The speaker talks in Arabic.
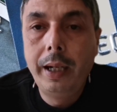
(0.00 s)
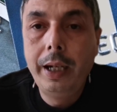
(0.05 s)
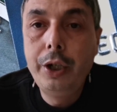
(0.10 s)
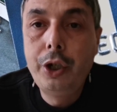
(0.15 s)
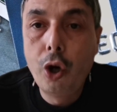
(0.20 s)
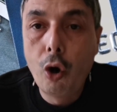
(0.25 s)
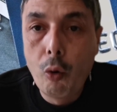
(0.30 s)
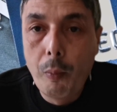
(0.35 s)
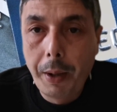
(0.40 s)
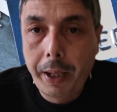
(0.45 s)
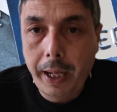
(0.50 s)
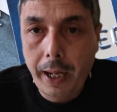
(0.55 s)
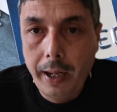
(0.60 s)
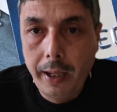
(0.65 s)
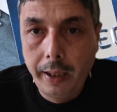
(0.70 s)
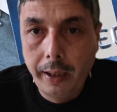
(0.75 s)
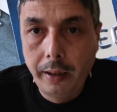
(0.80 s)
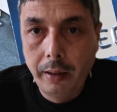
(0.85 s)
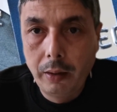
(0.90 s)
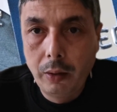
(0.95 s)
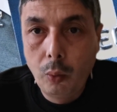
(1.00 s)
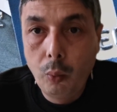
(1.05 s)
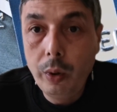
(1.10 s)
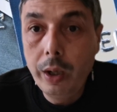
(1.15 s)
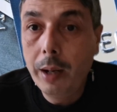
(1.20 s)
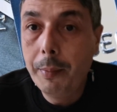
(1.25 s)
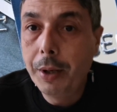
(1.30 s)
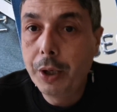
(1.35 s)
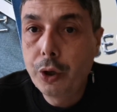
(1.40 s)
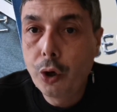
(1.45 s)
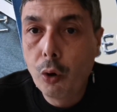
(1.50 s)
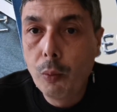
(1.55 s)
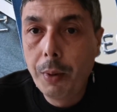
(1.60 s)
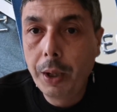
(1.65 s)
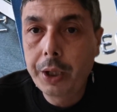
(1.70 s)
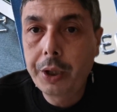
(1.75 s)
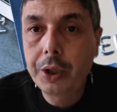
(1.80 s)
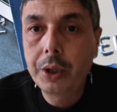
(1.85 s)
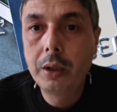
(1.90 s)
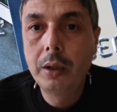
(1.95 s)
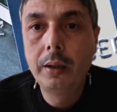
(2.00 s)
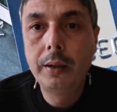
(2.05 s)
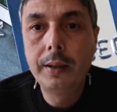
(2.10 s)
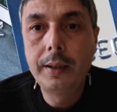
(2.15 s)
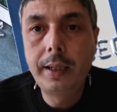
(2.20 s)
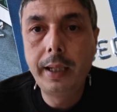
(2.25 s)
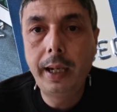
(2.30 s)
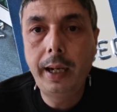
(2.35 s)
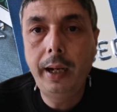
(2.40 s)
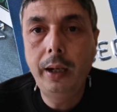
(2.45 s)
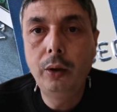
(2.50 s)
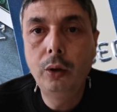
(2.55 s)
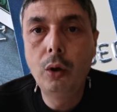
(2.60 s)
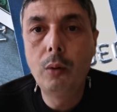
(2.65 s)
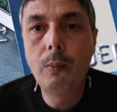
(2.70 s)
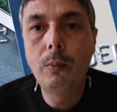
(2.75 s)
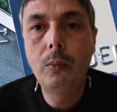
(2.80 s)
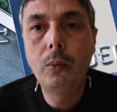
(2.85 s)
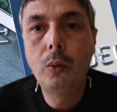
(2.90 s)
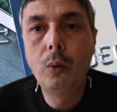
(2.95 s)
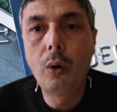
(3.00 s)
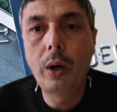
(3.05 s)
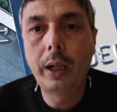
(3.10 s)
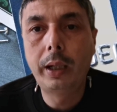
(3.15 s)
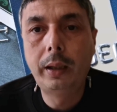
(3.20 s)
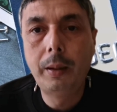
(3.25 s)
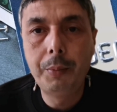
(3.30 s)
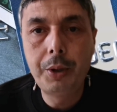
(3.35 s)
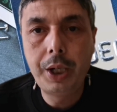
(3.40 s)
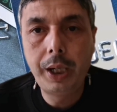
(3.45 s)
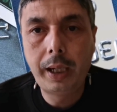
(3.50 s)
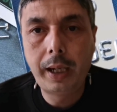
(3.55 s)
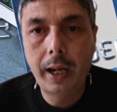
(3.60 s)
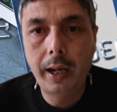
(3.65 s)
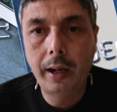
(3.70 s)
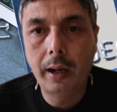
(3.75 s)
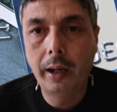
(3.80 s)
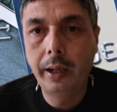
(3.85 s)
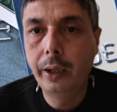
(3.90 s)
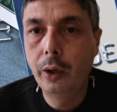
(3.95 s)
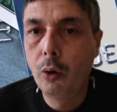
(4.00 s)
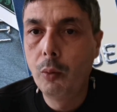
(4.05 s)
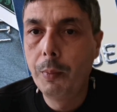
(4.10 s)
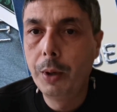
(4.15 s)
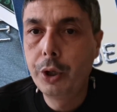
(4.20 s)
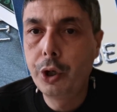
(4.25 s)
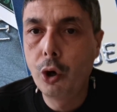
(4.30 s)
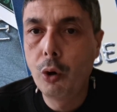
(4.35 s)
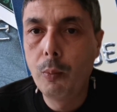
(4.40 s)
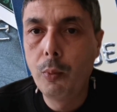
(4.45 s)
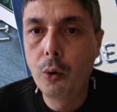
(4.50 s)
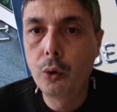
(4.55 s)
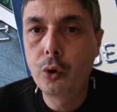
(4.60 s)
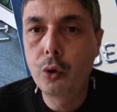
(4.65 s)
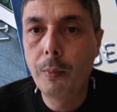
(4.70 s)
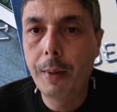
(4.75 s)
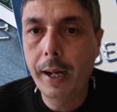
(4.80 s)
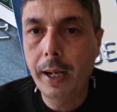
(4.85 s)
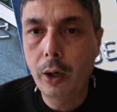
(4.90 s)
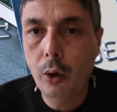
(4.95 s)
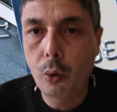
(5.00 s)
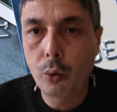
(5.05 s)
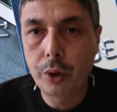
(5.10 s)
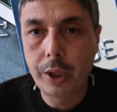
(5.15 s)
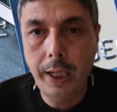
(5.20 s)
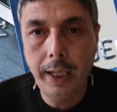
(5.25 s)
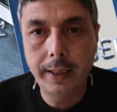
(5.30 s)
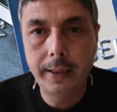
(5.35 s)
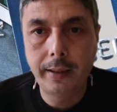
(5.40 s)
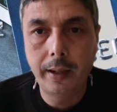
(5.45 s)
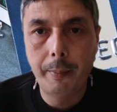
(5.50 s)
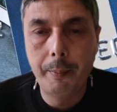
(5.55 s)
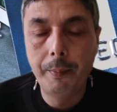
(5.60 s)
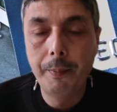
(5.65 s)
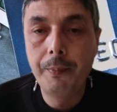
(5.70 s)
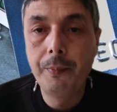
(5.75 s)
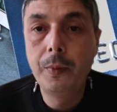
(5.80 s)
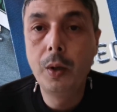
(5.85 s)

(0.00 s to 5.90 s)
يجاوبك عليه ولا ما جاوبكش سير عندهم وقدم شكايه انهم ما جاوبوكش وما غلقوش الحساب